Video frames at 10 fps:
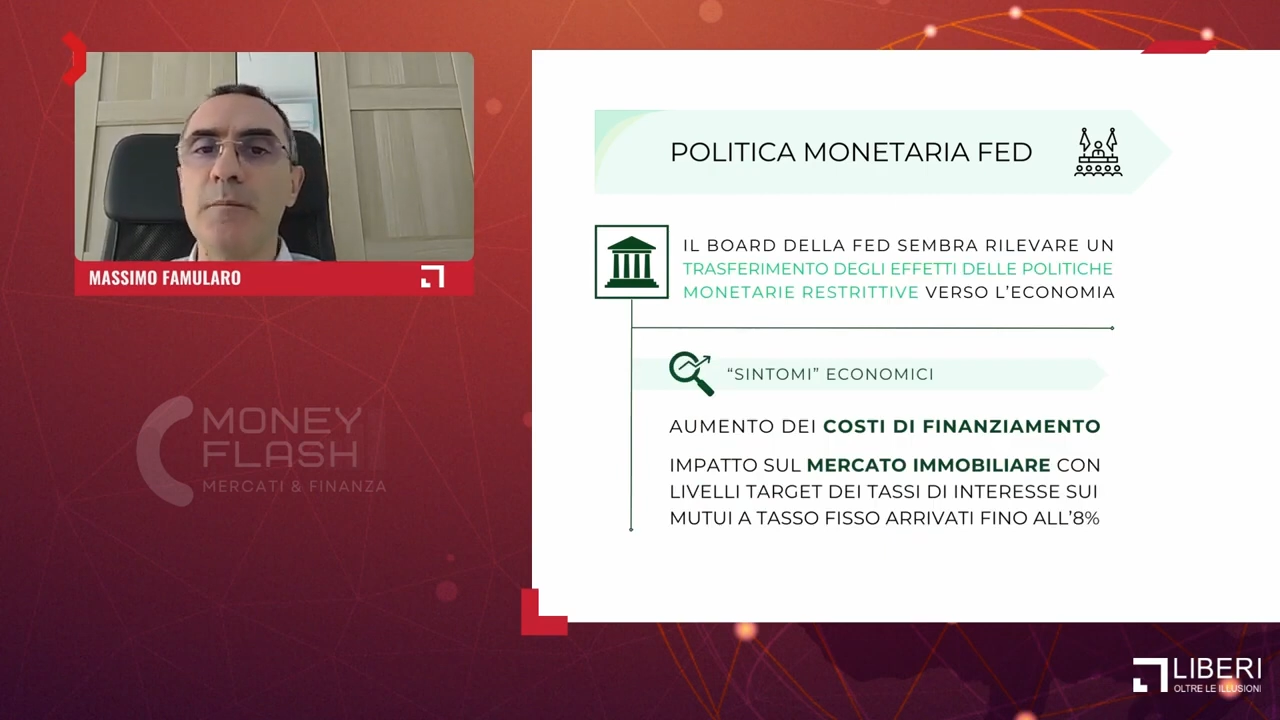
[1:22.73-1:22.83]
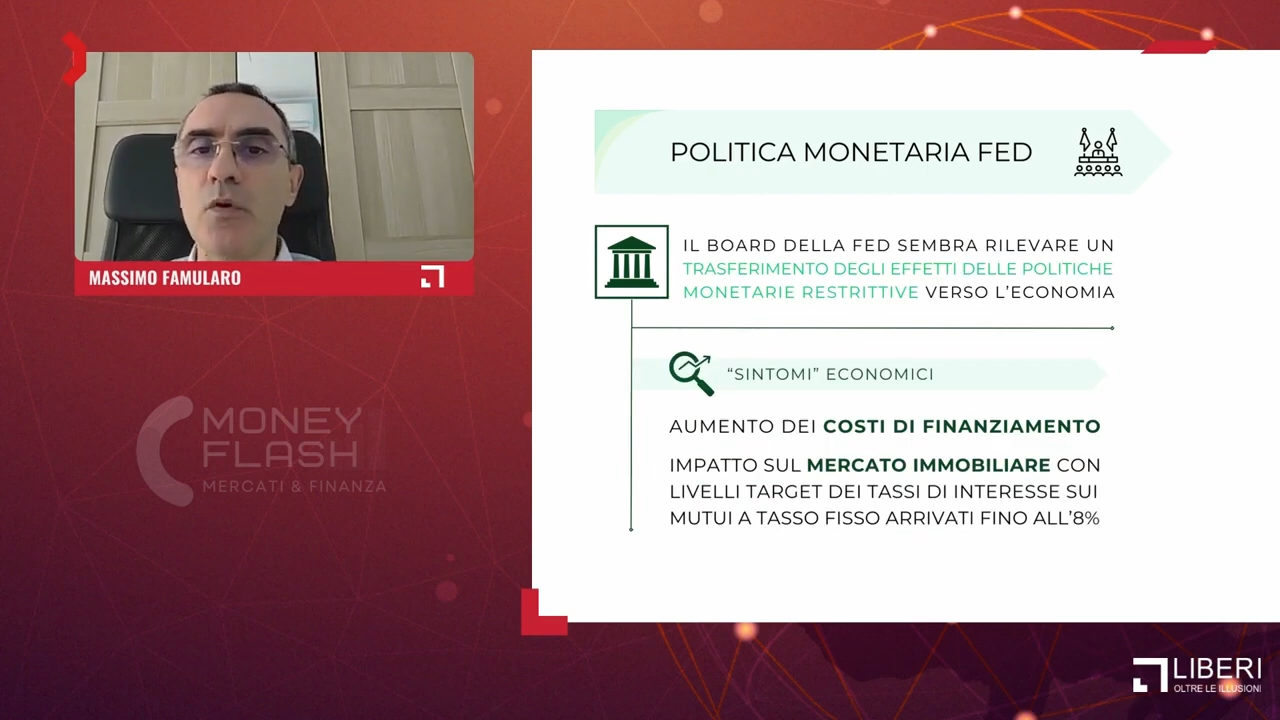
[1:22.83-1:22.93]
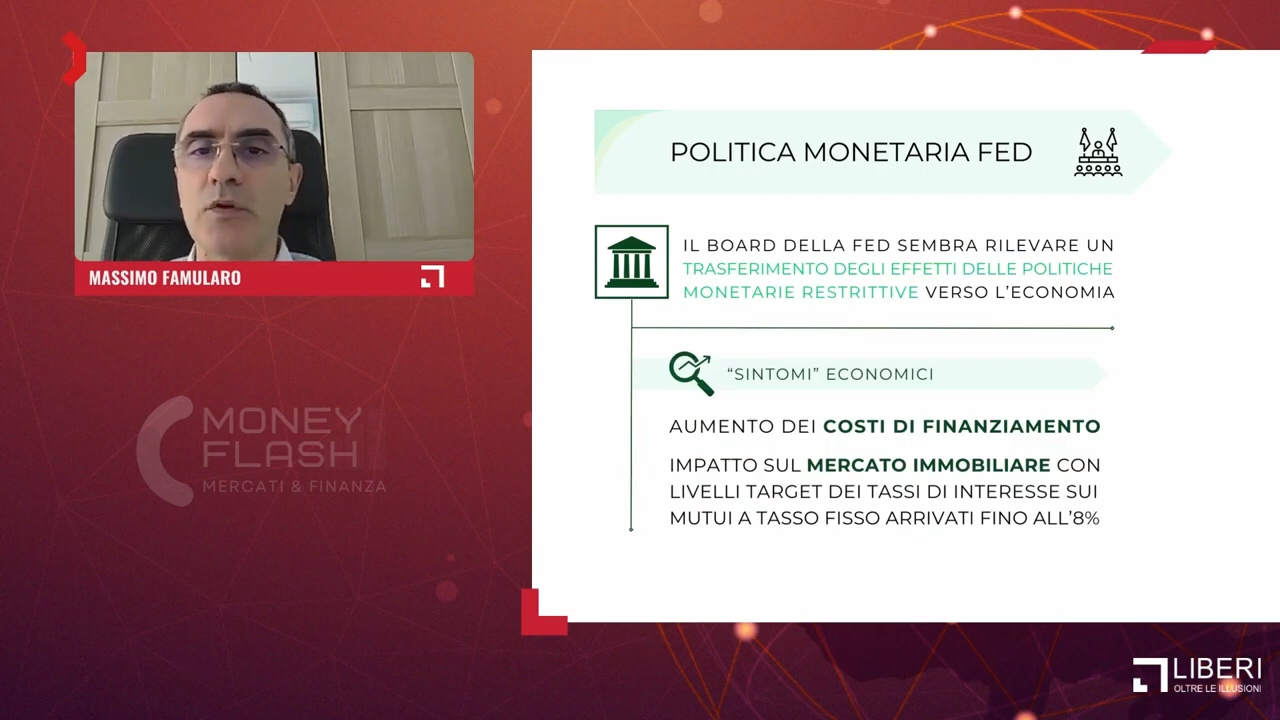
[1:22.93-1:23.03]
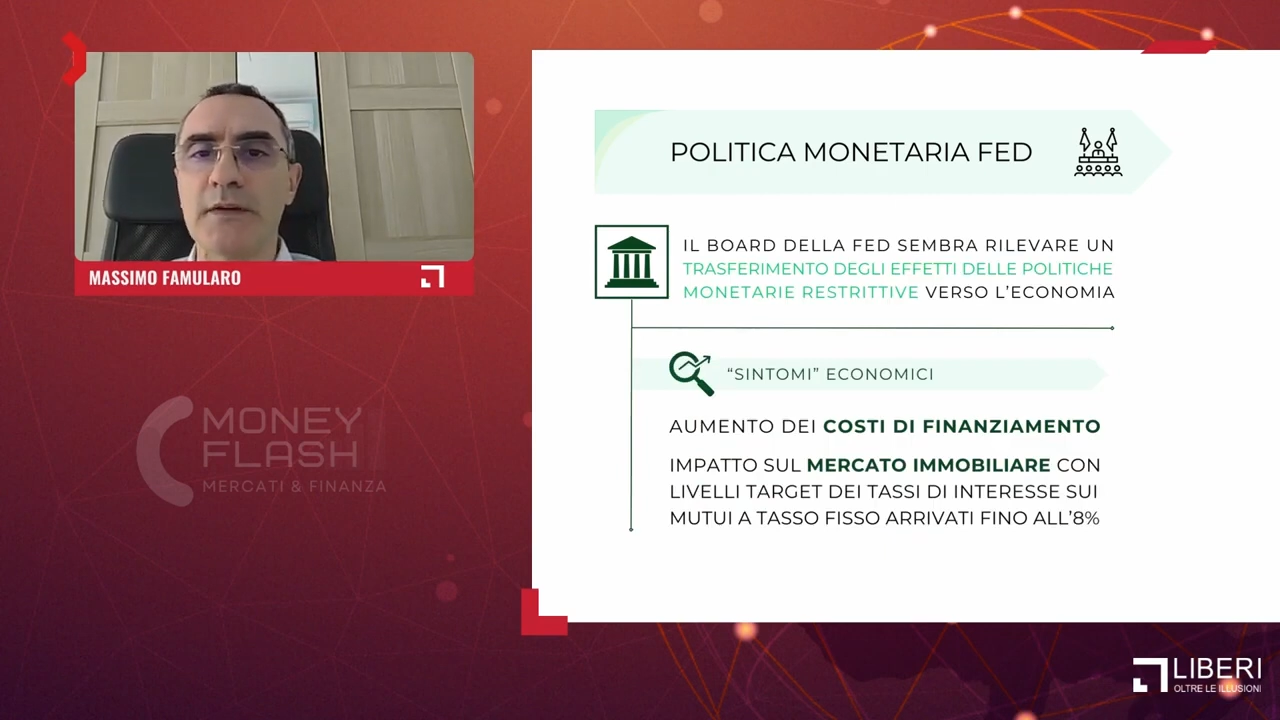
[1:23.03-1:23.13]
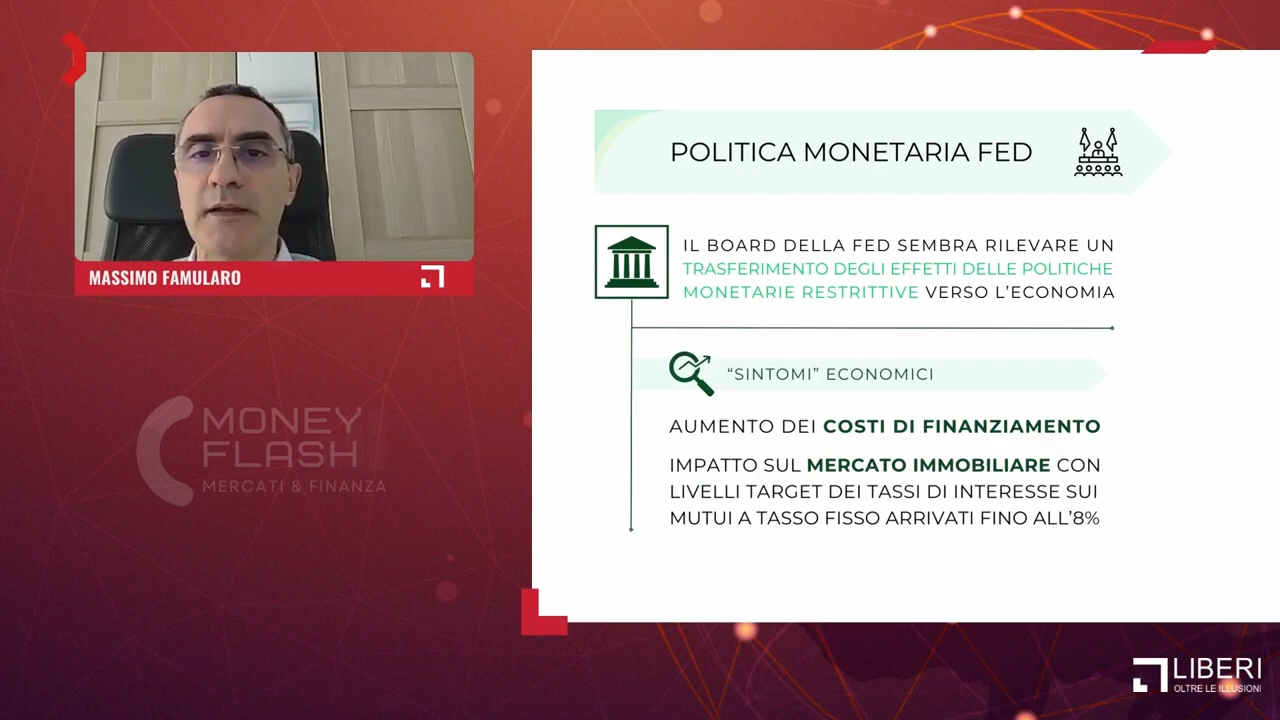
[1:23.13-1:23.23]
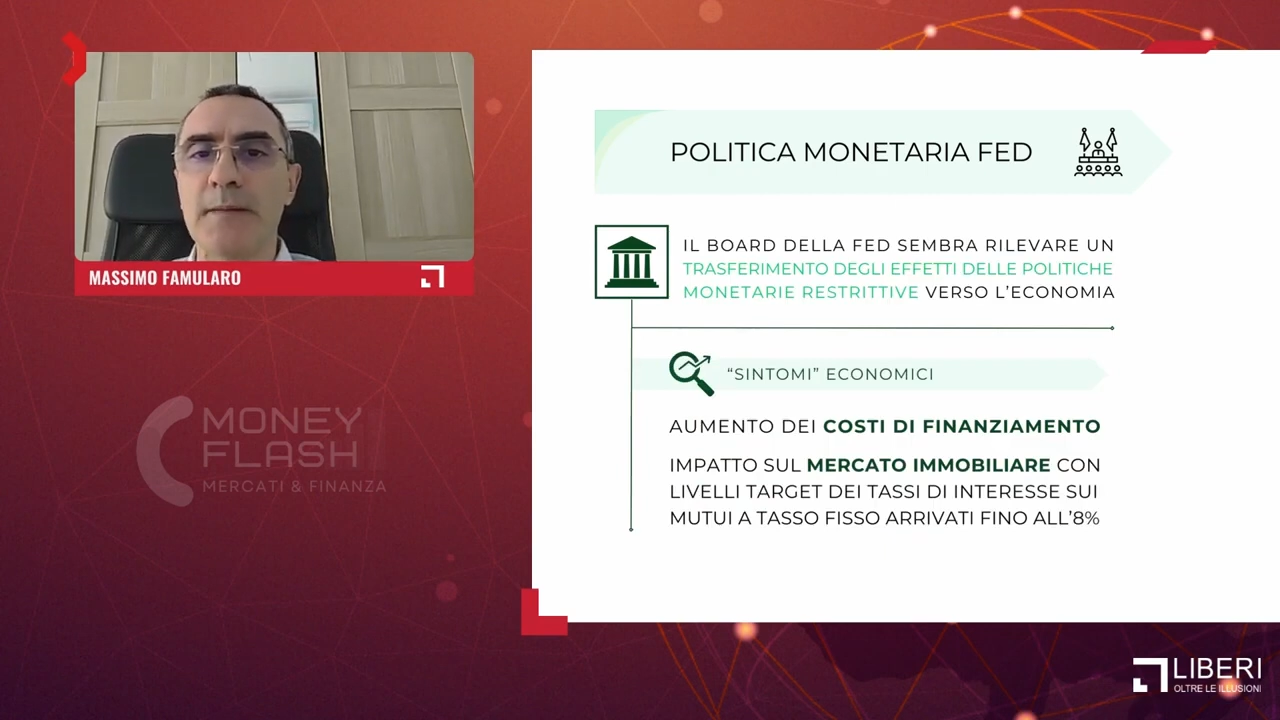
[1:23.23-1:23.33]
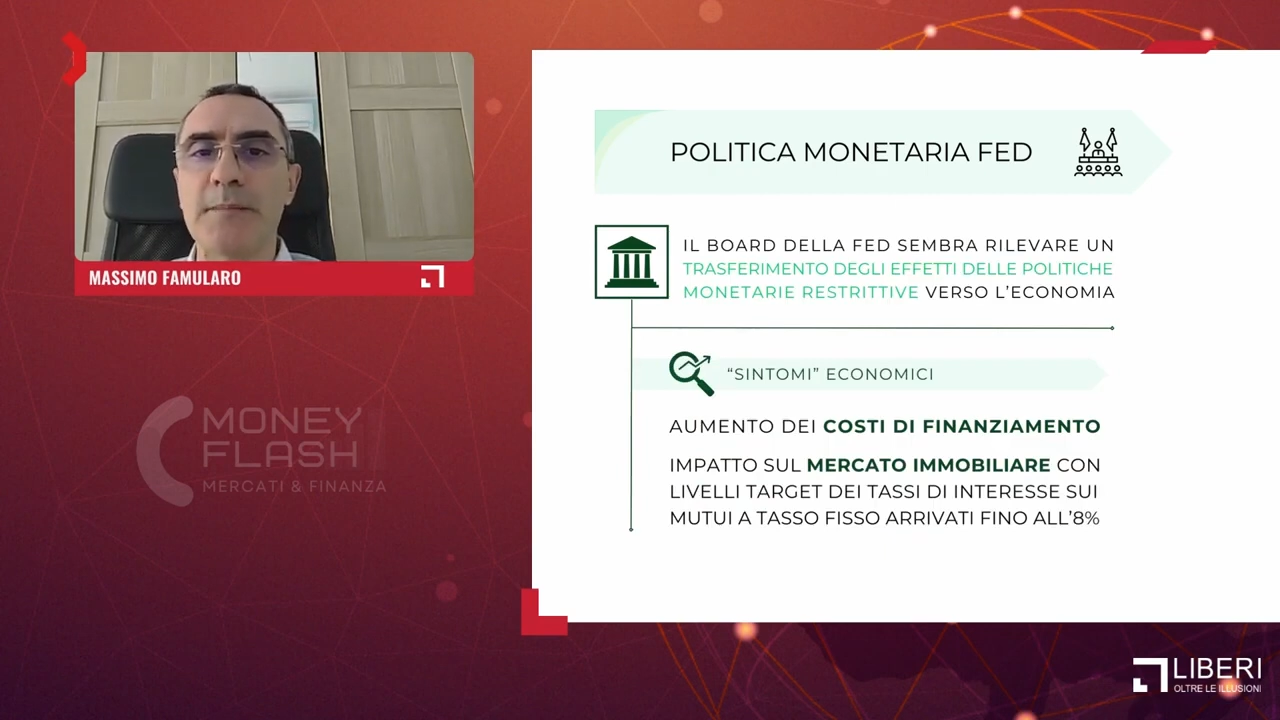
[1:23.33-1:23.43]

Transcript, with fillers: board che